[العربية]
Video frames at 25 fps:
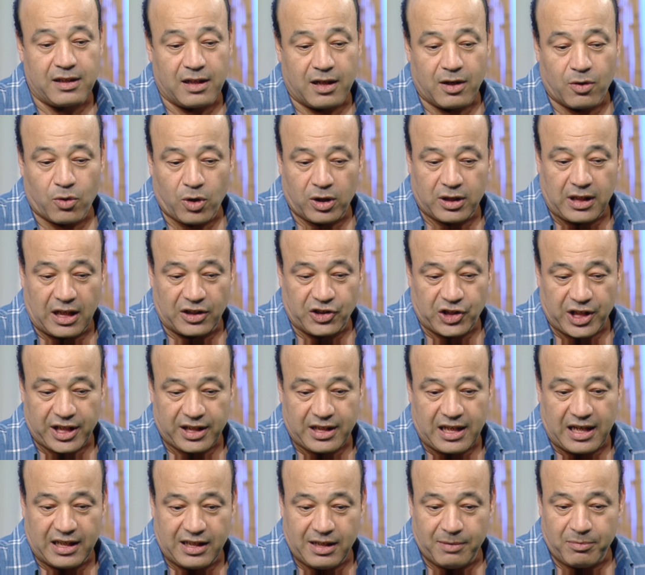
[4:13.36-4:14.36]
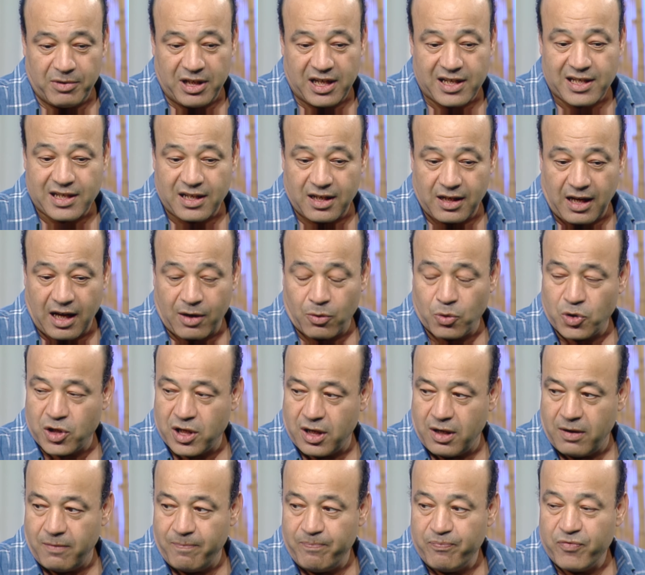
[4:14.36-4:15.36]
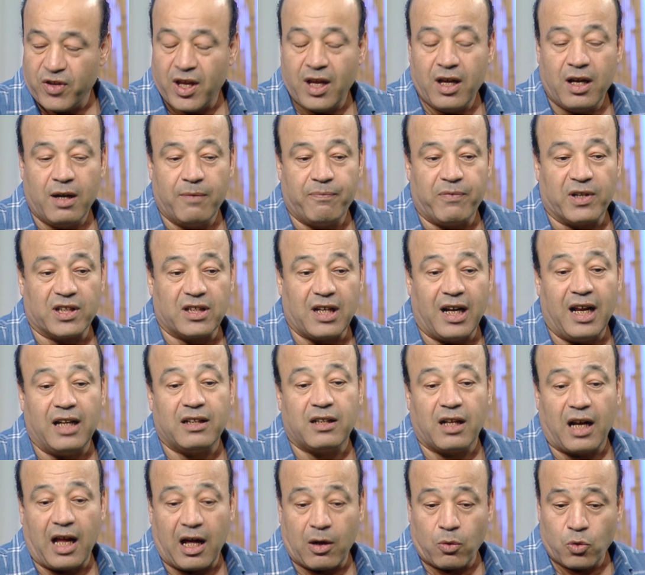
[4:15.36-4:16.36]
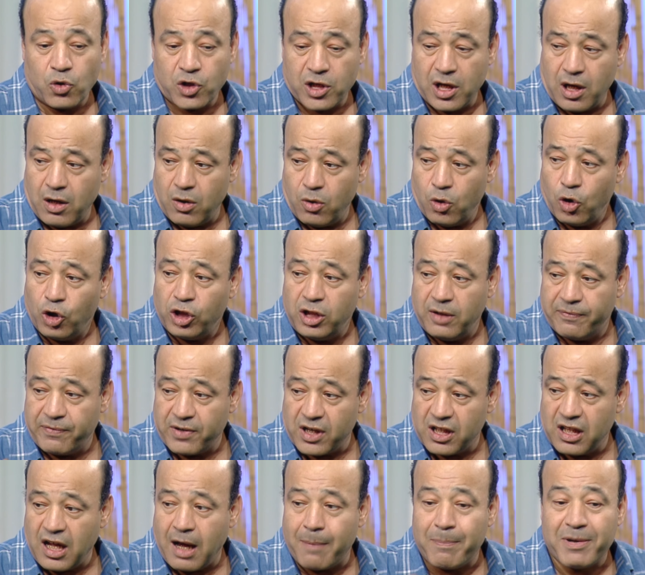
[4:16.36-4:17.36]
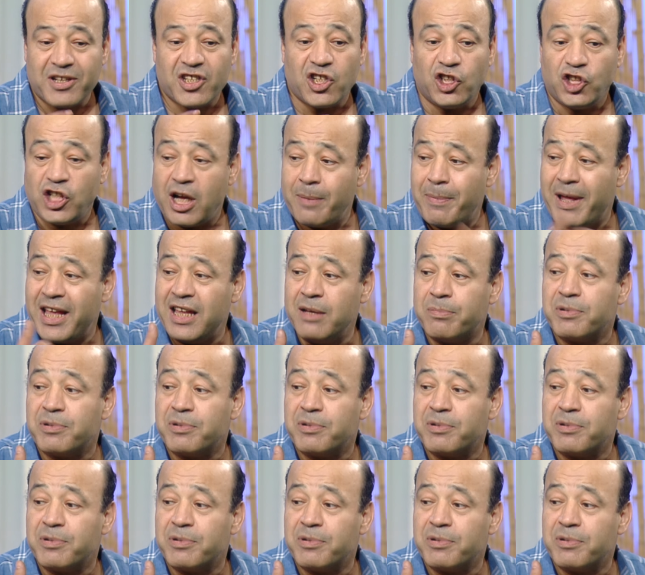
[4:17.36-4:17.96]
ان انا رحت عشان اتقدم لناس العروسه آه. فطلعت العروسه اختي في رضاع بس شبهي